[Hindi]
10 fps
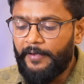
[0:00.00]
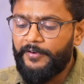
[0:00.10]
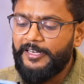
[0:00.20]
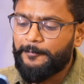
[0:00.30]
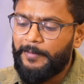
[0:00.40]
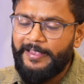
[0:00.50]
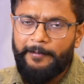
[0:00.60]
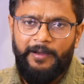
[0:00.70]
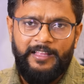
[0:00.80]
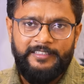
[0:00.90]
या फिर डिस्प्ले
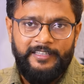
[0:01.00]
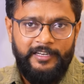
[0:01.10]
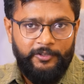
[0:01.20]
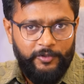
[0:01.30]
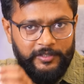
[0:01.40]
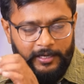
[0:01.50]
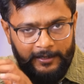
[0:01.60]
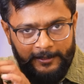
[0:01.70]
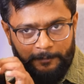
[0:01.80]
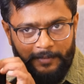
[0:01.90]
की बात करें तो
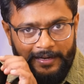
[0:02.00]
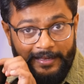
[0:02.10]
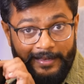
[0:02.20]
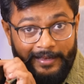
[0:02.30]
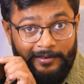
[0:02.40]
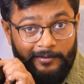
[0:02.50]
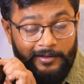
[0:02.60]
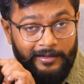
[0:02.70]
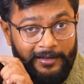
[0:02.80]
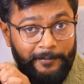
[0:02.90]
इसका डिस्प्ले
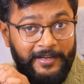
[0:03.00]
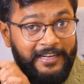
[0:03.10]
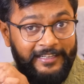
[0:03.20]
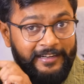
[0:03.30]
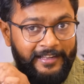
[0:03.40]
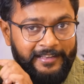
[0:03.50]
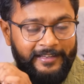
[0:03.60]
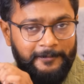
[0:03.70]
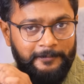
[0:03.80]
लेमिनेटेड नहीं है